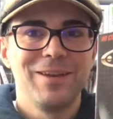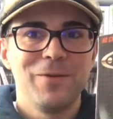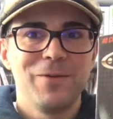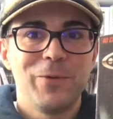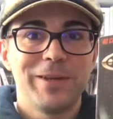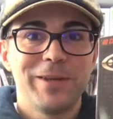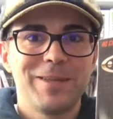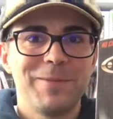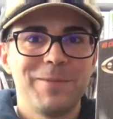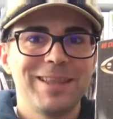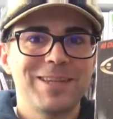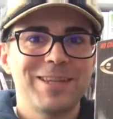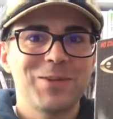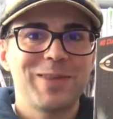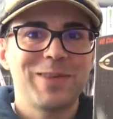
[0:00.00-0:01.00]

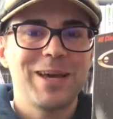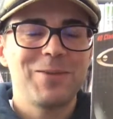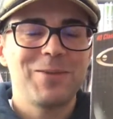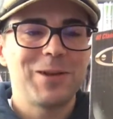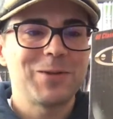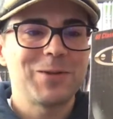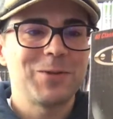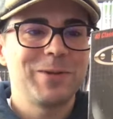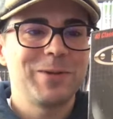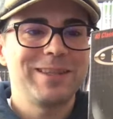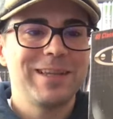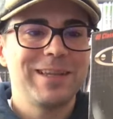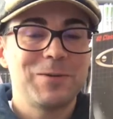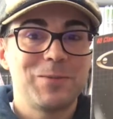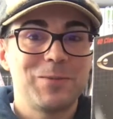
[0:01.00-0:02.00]
fuertemente asociado a los
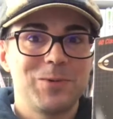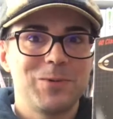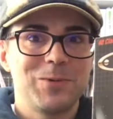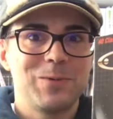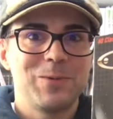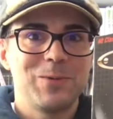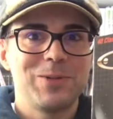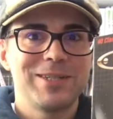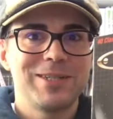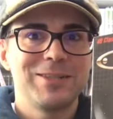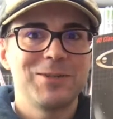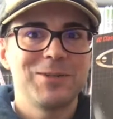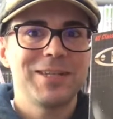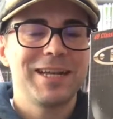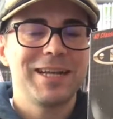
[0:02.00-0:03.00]
90 como, como lo es el
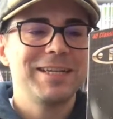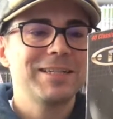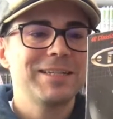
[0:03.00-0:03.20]
Toys R